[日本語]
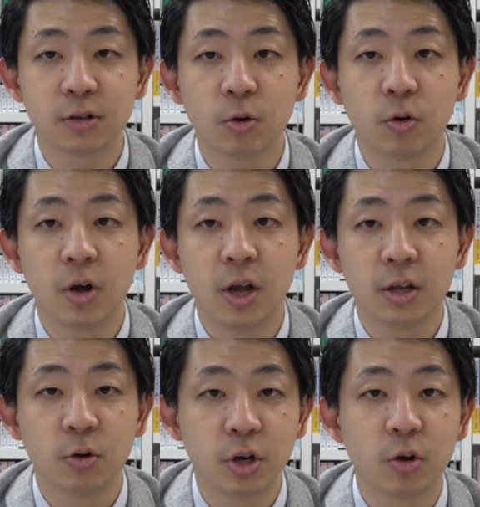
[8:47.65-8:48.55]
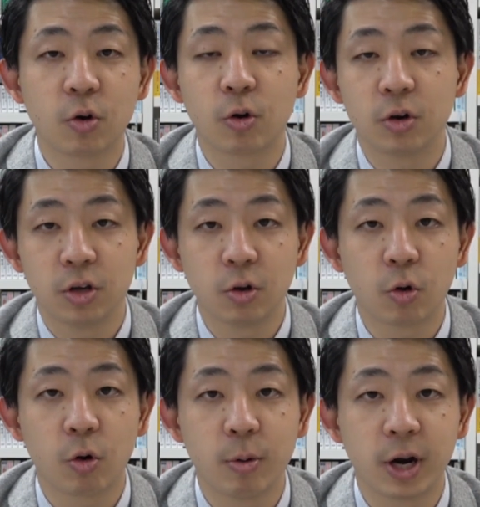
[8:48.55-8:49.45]
とより喜ばれるんじゃない
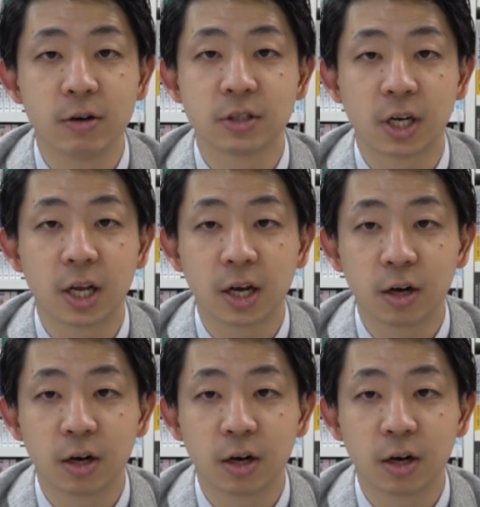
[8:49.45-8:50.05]
かな